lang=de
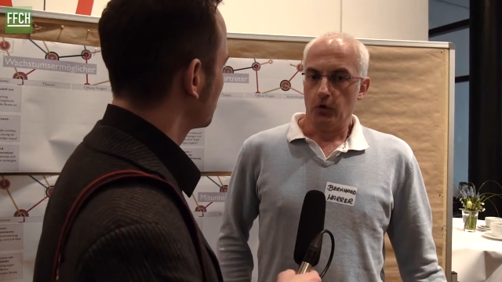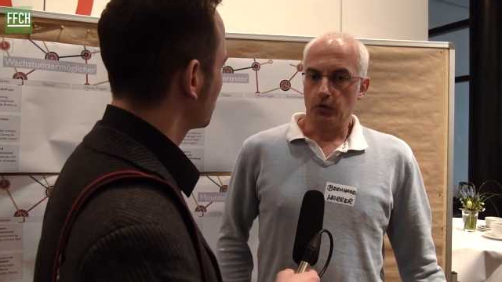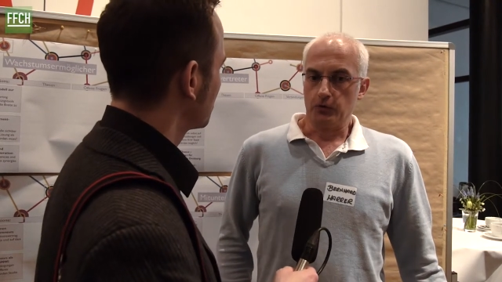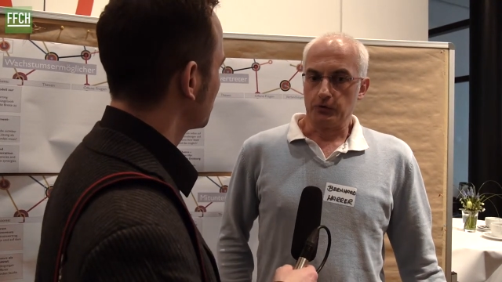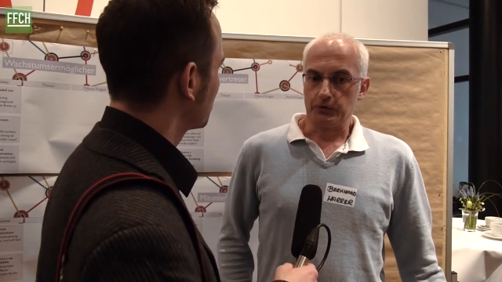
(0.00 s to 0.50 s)

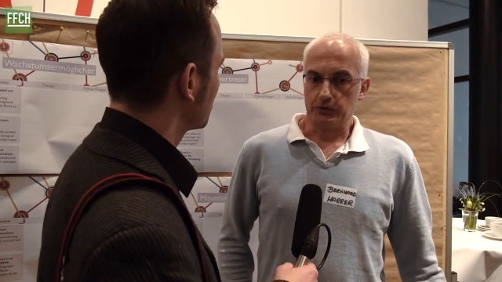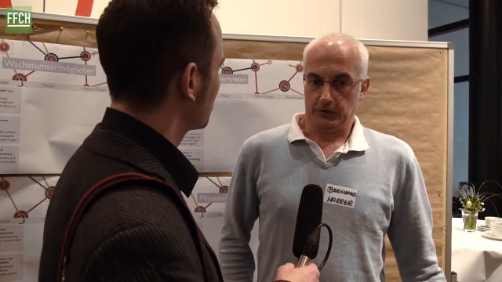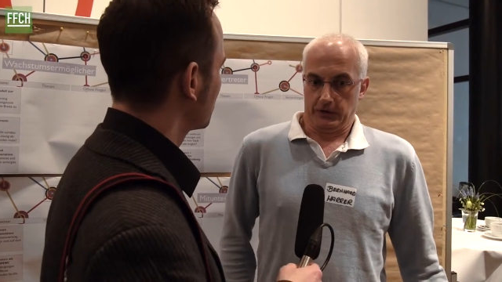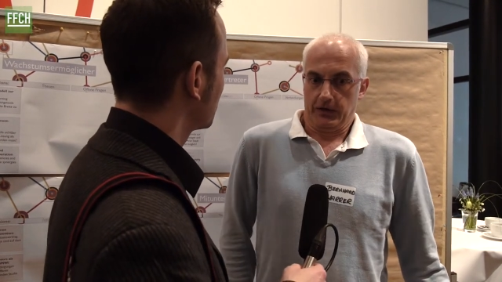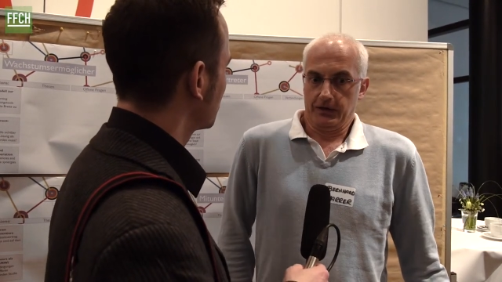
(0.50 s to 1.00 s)
Und
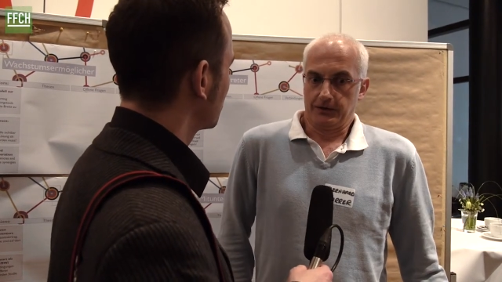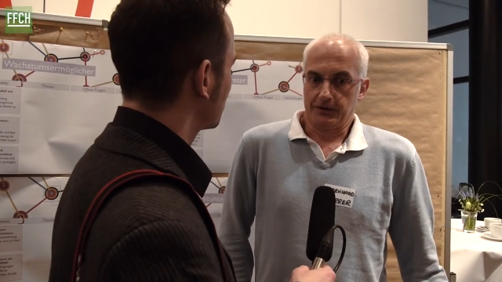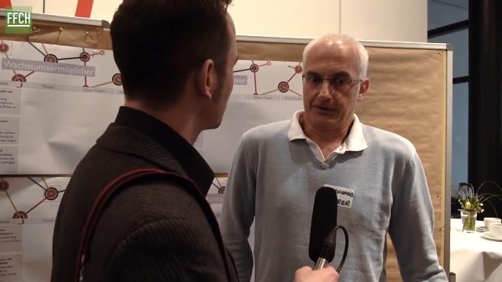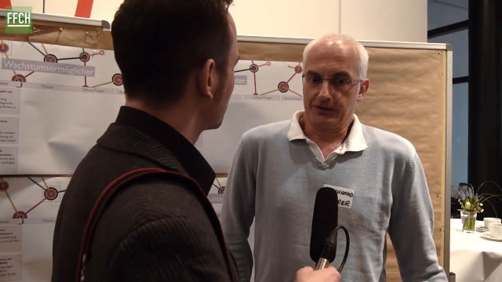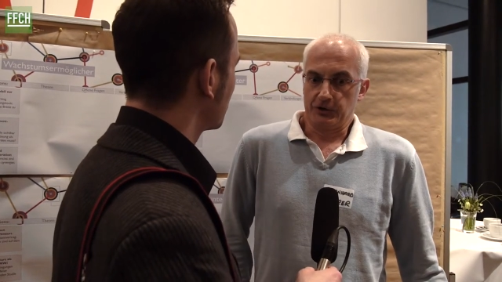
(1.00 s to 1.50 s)
ja, und
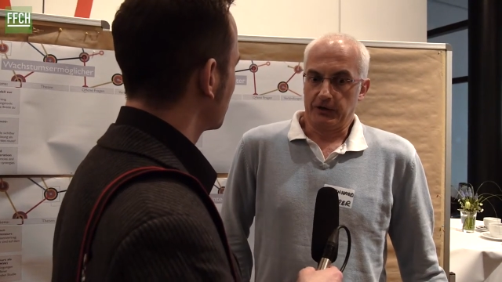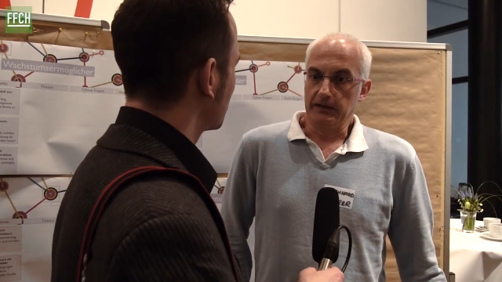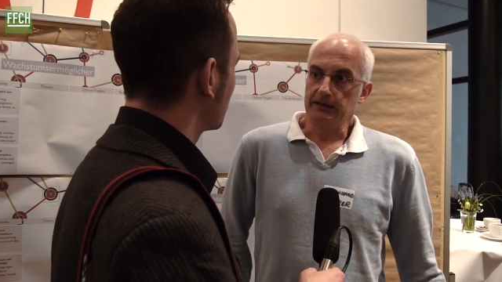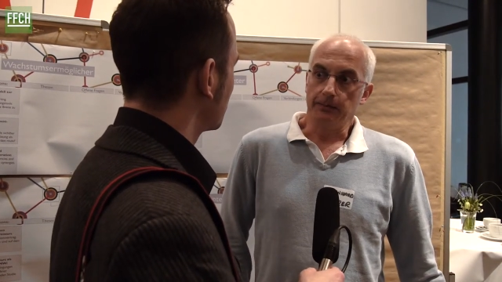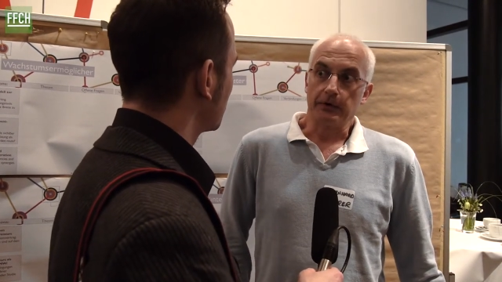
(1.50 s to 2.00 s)
es
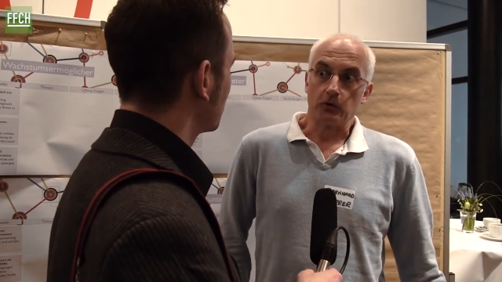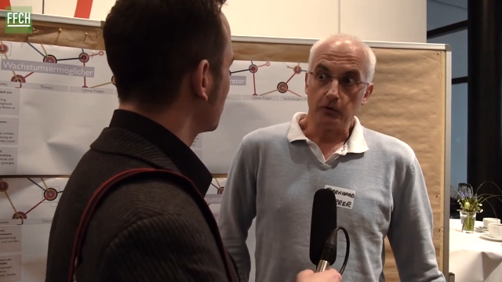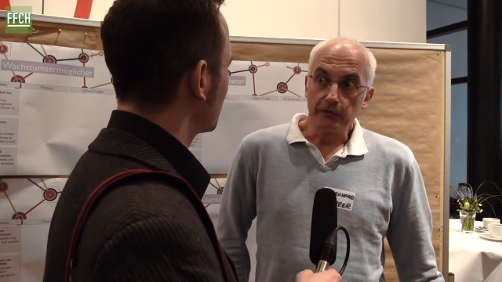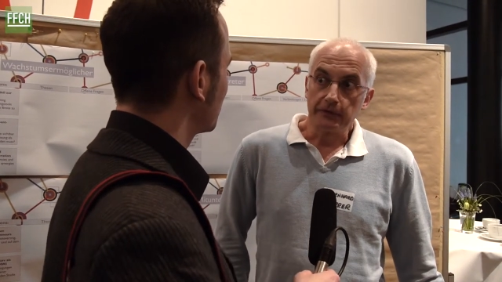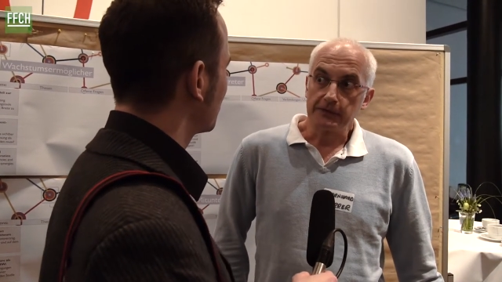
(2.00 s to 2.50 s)
entsteht der
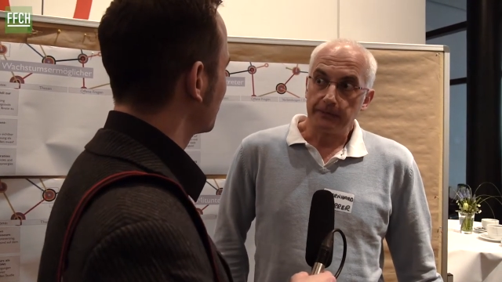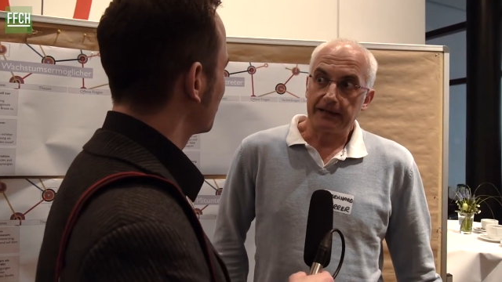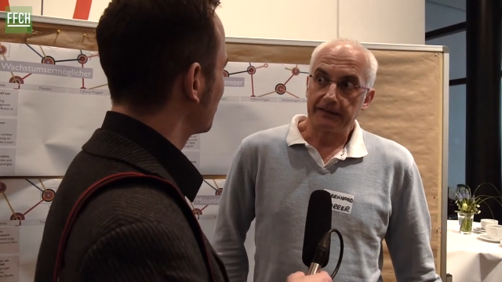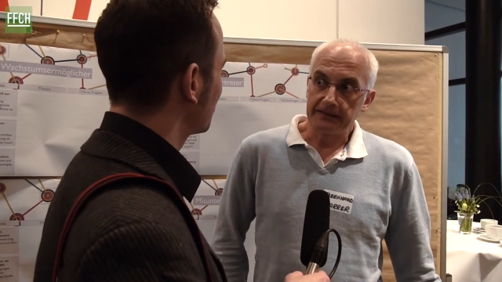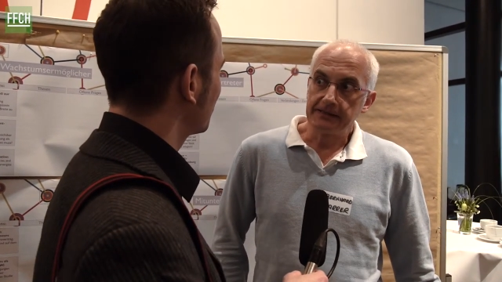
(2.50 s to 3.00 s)
Beruf des
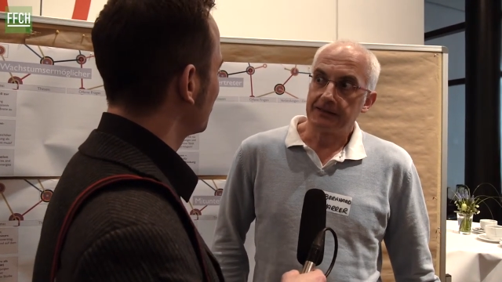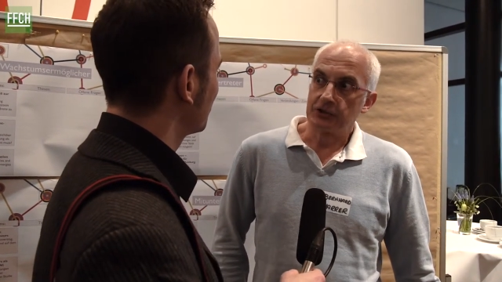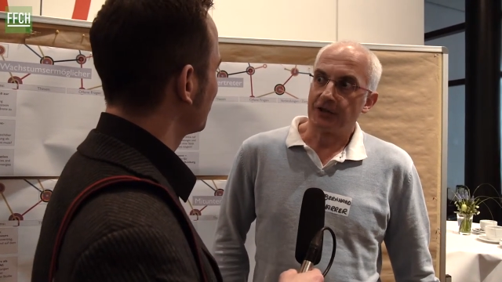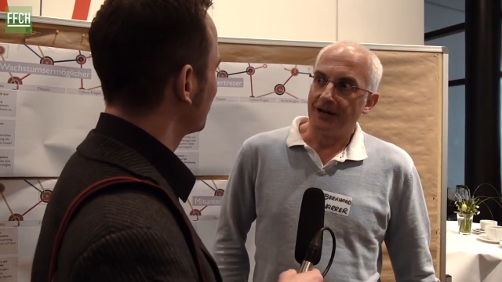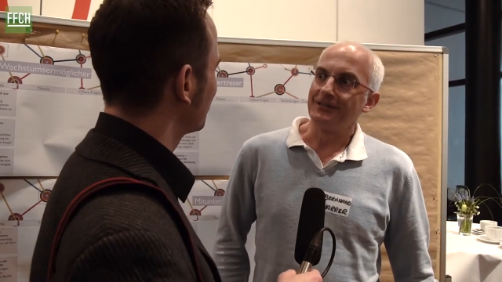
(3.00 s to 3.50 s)

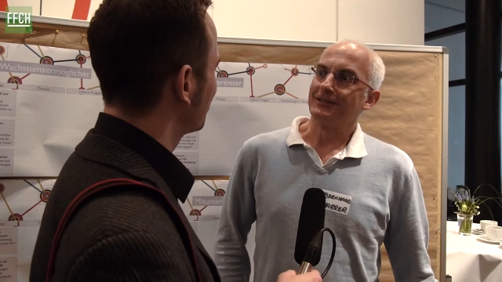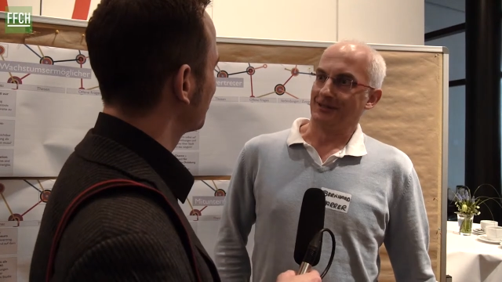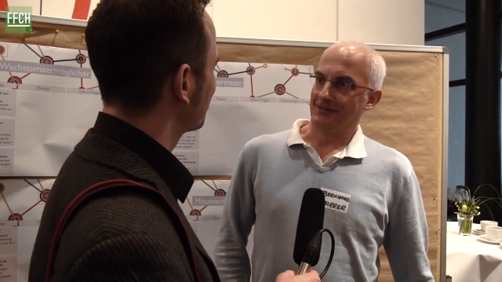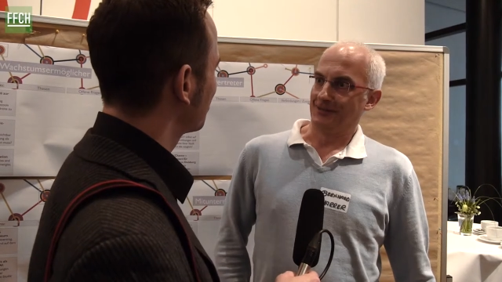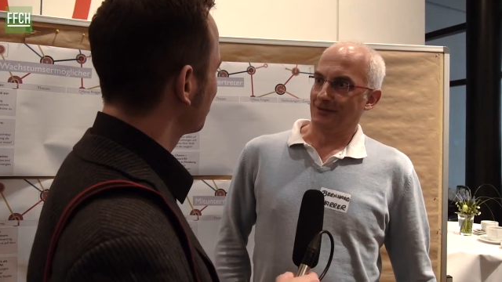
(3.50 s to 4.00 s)

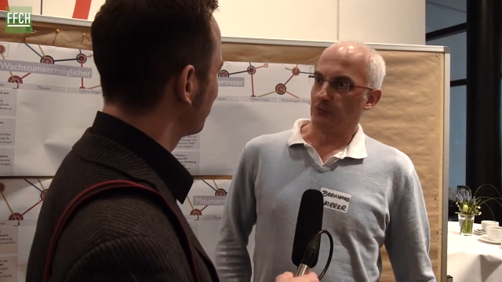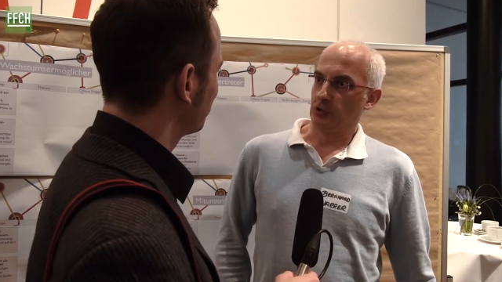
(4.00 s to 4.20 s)
Paradiesgestalters.